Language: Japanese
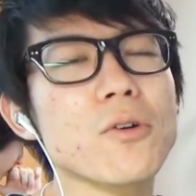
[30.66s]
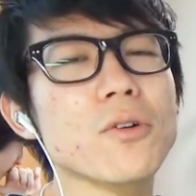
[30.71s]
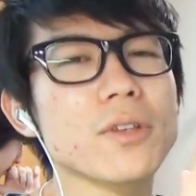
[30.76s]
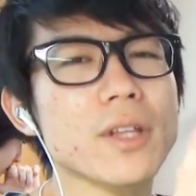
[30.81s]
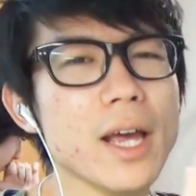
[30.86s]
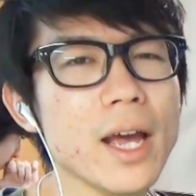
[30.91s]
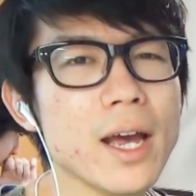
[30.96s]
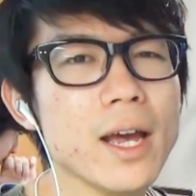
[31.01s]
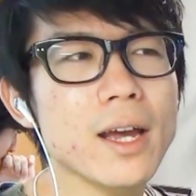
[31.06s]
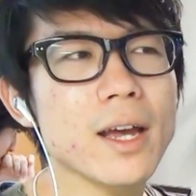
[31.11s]
放
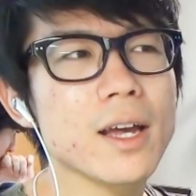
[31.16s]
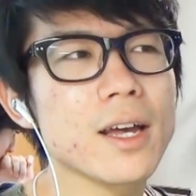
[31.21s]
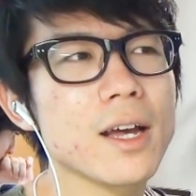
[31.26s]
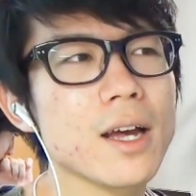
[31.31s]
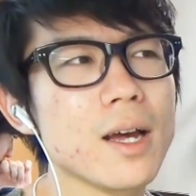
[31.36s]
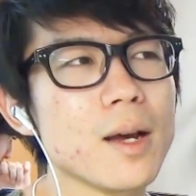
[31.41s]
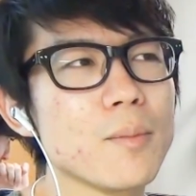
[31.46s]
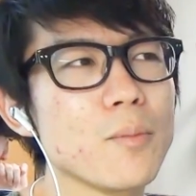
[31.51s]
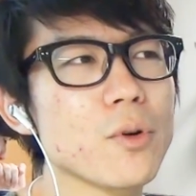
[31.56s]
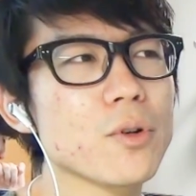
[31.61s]
ね
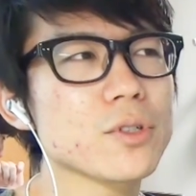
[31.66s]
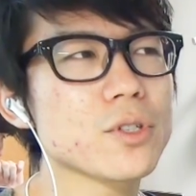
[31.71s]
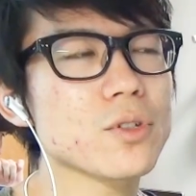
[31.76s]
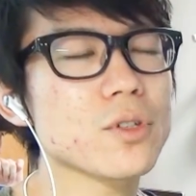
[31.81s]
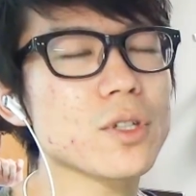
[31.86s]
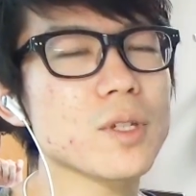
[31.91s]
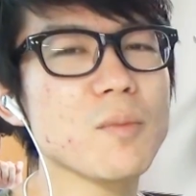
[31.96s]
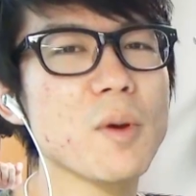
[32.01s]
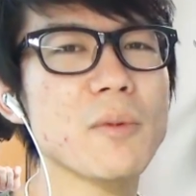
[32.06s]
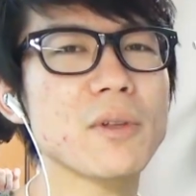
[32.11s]
僕
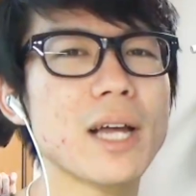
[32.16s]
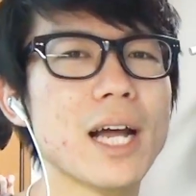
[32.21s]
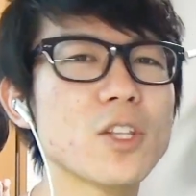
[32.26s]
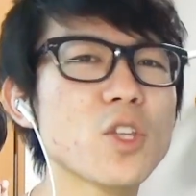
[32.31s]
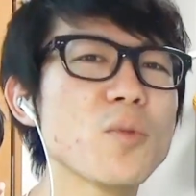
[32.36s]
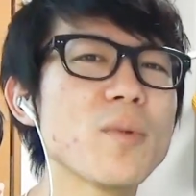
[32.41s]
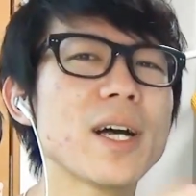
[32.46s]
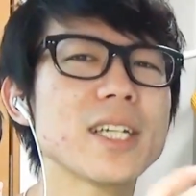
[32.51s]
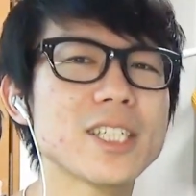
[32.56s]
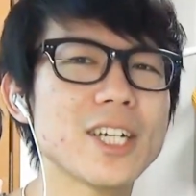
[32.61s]
ちょっと今まで
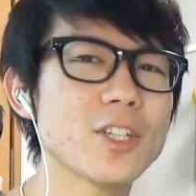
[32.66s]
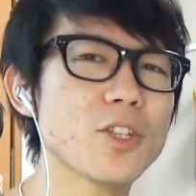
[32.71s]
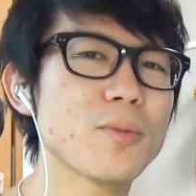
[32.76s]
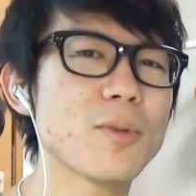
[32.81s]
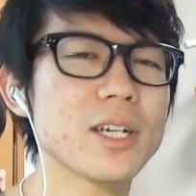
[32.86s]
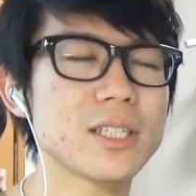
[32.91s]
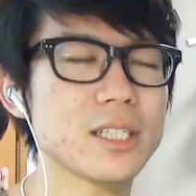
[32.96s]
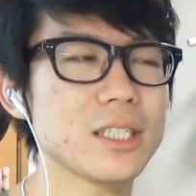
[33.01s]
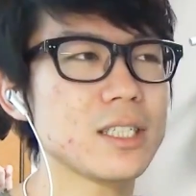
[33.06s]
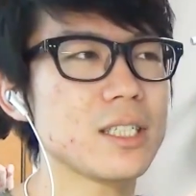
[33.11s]
後回し後
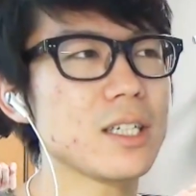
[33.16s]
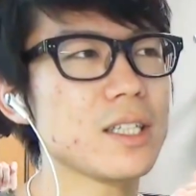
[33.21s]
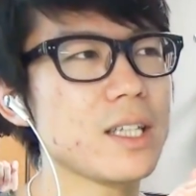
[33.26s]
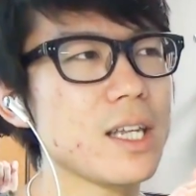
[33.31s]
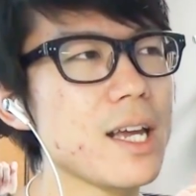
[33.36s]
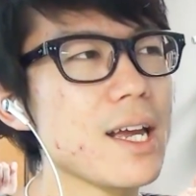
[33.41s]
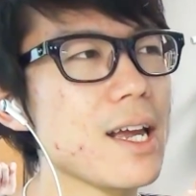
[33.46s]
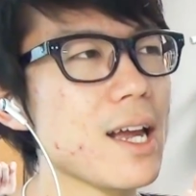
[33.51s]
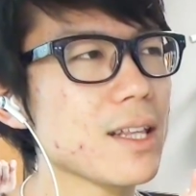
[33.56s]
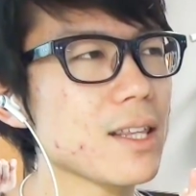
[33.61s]
回しにして
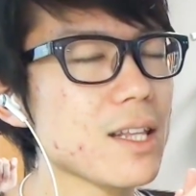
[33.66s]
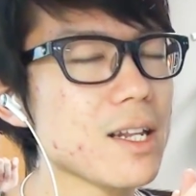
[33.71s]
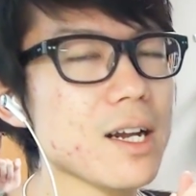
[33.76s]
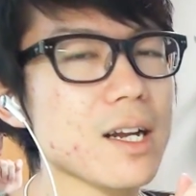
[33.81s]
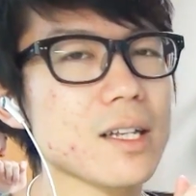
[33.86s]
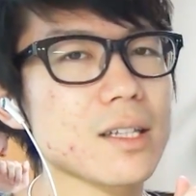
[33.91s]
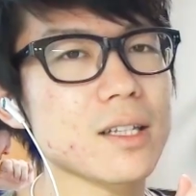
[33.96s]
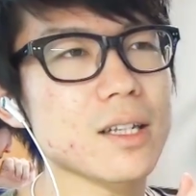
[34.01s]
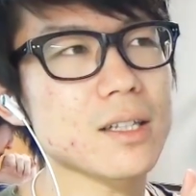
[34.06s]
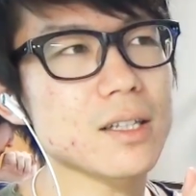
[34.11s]
てやってな
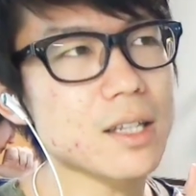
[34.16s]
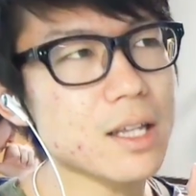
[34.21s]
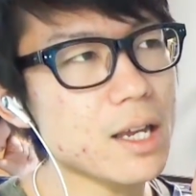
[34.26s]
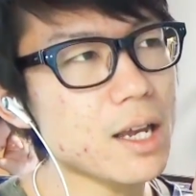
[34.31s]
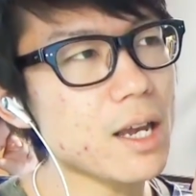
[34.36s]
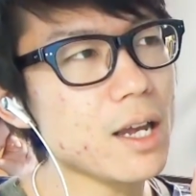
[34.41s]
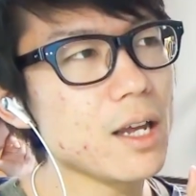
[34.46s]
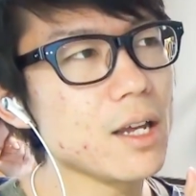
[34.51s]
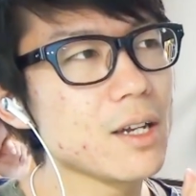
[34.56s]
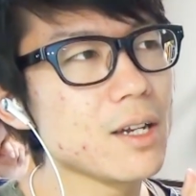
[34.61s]
かったん
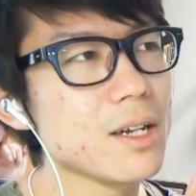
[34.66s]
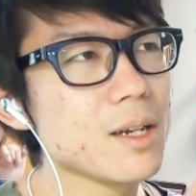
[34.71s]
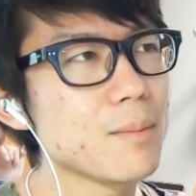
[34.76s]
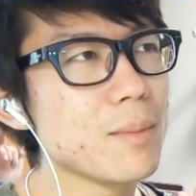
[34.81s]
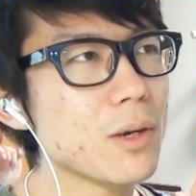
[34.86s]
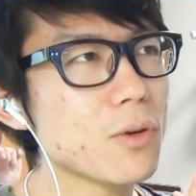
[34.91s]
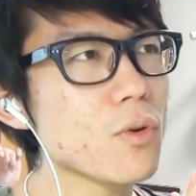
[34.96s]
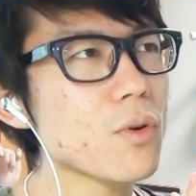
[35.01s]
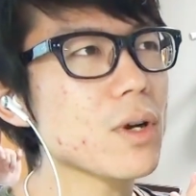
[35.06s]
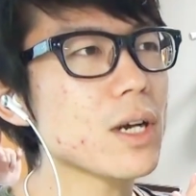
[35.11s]
で、
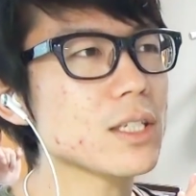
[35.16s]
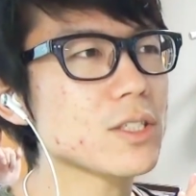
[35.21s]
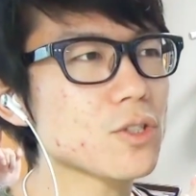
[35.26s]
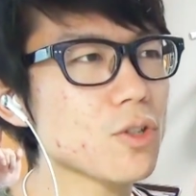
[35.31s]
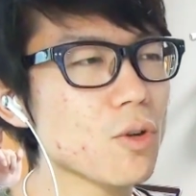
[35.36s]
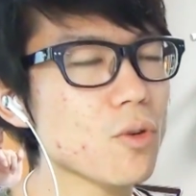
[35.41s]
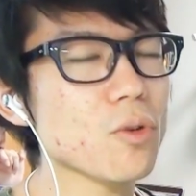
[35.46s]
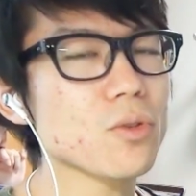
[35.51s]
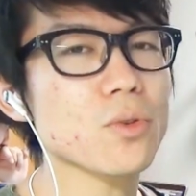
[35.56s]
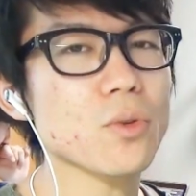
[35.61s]
まあ、今回
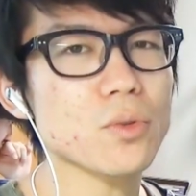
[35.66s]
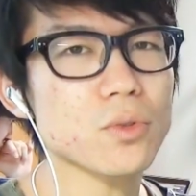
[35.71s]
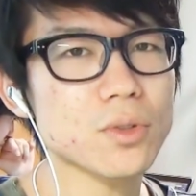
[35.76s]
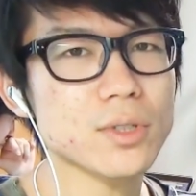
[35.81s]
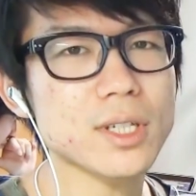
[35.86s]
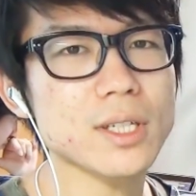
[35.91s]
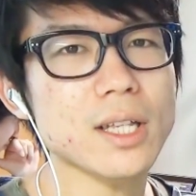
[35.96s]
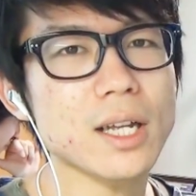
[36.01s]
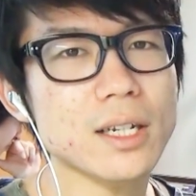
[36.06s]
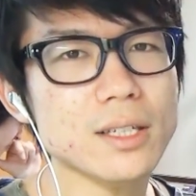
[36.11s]
ちょこっと落
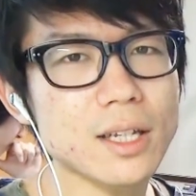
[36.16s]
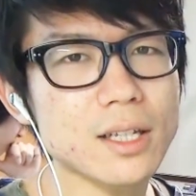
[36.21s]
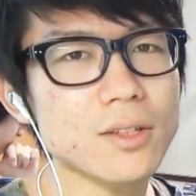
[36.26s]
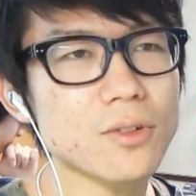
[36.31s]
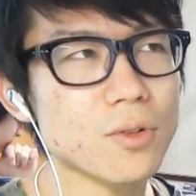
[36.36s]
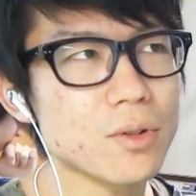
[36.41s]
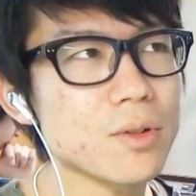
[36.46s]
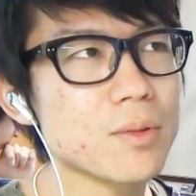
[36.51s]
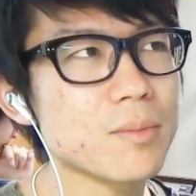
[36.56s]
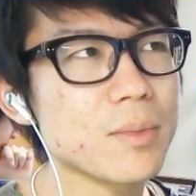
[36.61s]
とせたらな
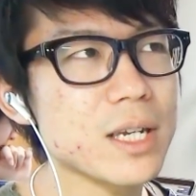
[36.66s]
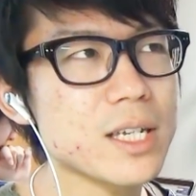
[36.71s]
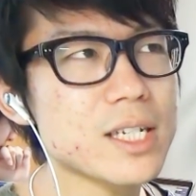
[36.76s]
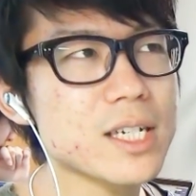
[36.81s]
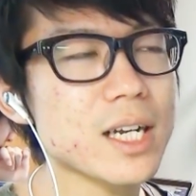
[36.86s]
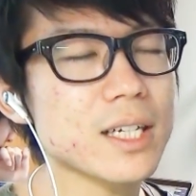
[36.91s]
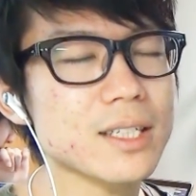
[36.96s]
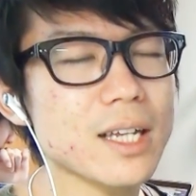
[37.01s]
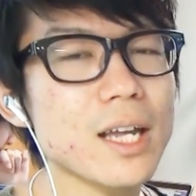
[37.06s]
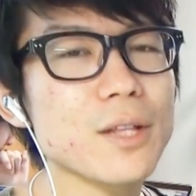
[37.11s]
と、まあ、
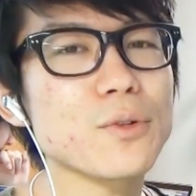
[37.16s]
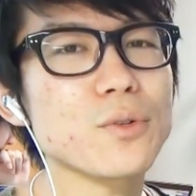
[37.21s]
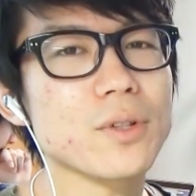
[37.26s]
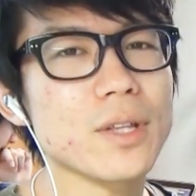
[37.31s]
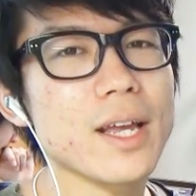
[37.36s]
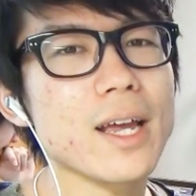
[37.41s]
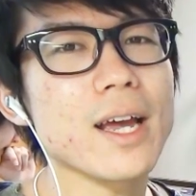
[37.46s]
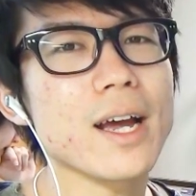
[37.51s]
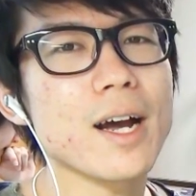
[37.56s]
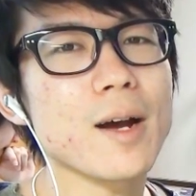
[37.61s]
石がないの
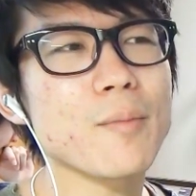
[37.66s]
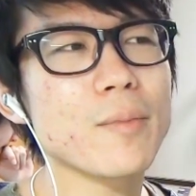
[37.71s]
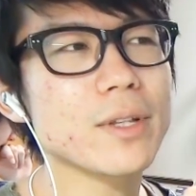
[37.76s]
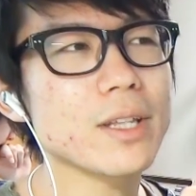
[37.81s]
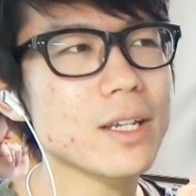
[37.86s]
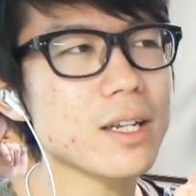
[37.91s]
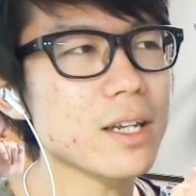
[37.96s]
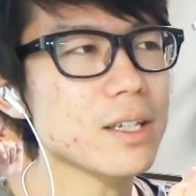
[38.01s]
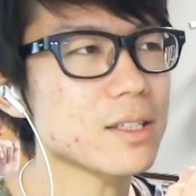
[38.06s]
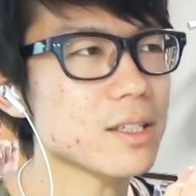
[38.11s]
であんま
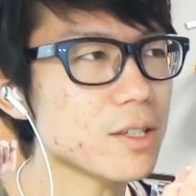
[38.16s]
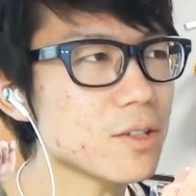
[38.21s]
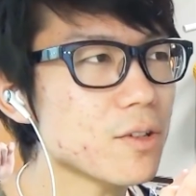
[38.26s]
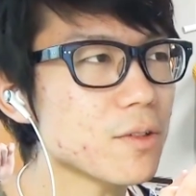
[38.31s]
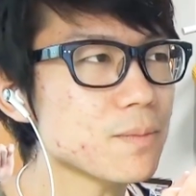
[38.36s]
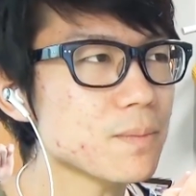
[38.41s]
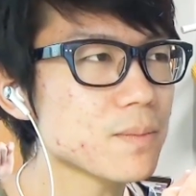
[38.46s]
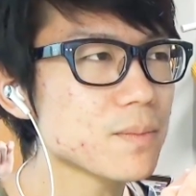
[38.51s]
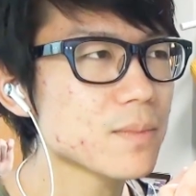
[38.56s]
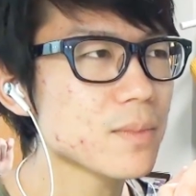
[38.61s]
できないんですけど、